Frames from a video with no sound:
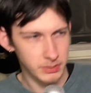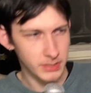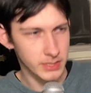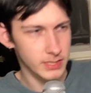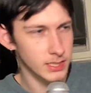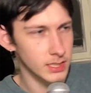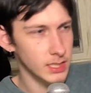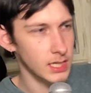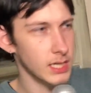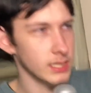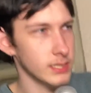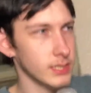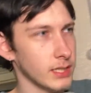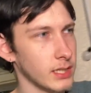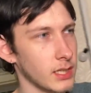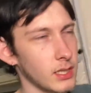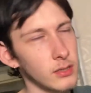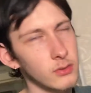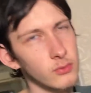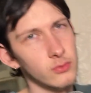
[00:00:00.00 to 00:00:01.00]
БЦА
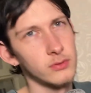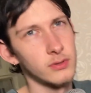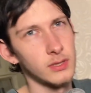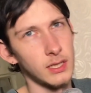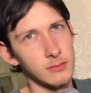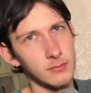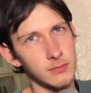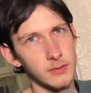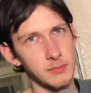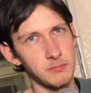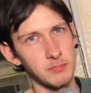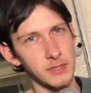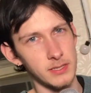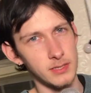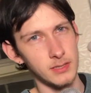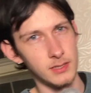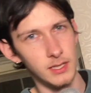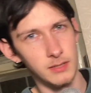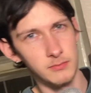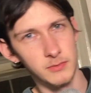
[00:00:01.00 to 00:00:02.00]
закинуть там с
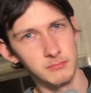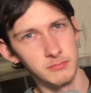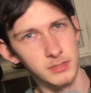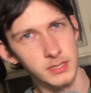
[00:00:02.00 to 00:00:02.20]
пацанами,